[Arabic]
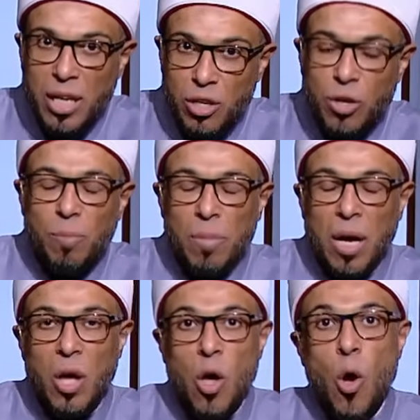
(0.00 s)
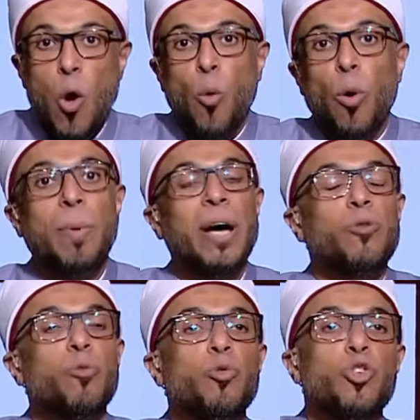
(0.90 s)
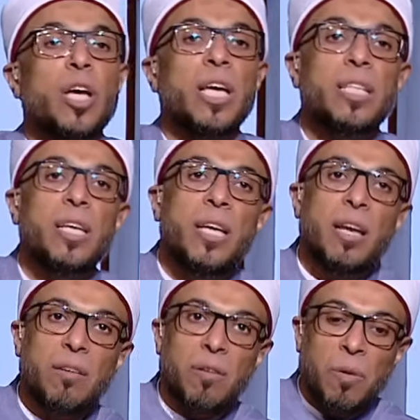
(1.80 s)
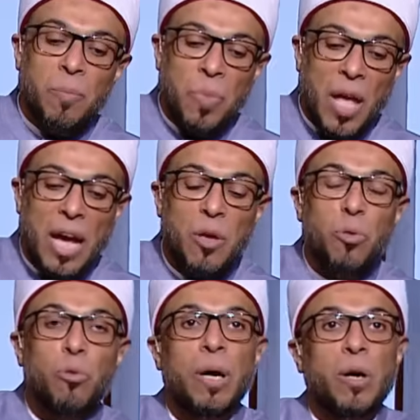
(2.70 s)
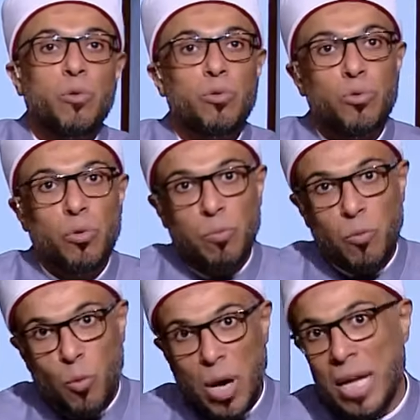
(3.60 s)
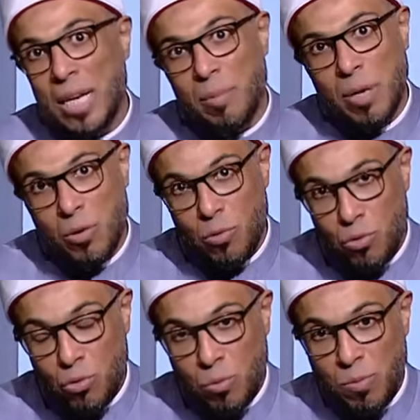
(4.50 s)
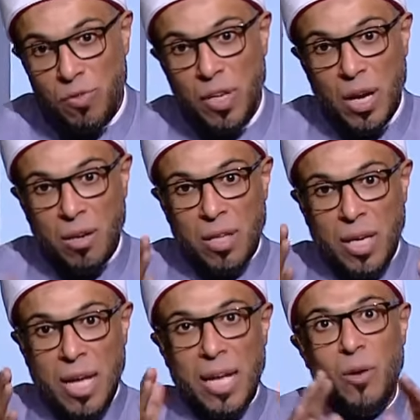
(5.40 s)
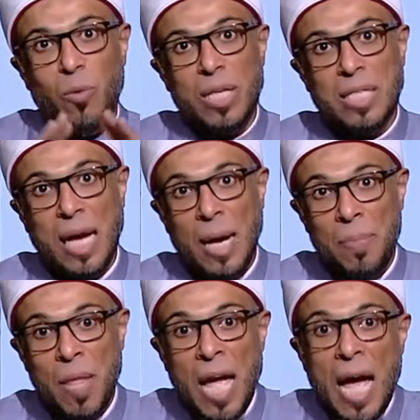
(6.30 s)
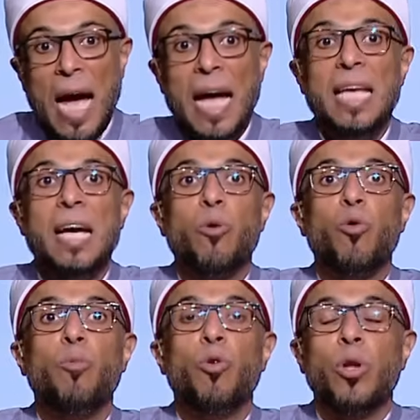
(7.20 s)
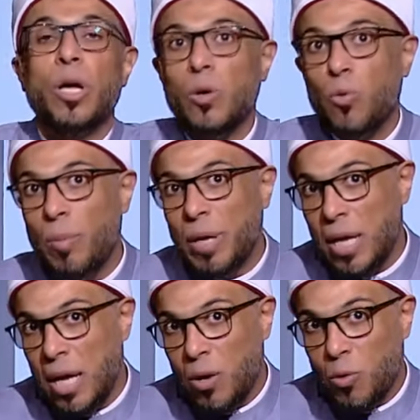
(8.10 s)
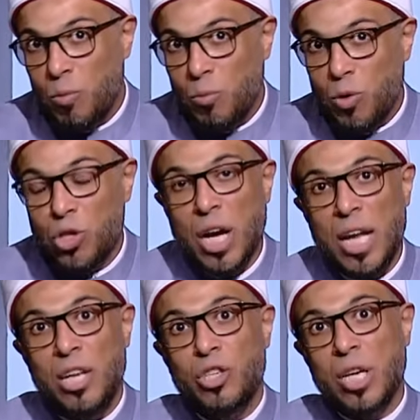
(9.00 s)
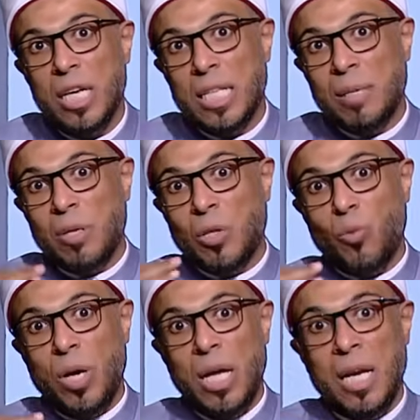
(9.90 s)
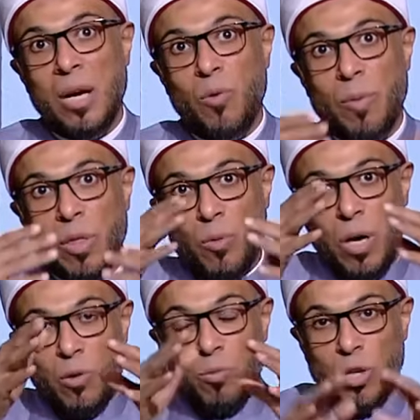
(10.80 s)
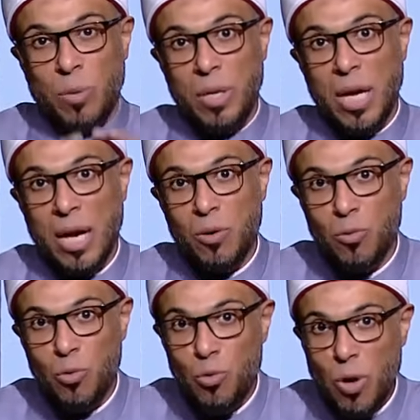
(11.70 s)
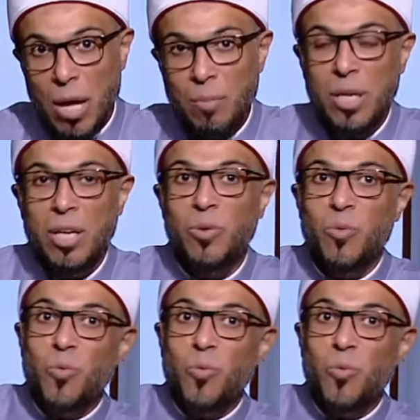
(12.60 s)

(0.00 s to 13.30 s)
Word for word: الجمه وبعد مشاهدي الكرام حيثما كنتم واينما كنتم في ارض الله الواسعه حياكم الله وبياكم وجعل الجنه مثوانا ومثواكم جميعا قولوا امين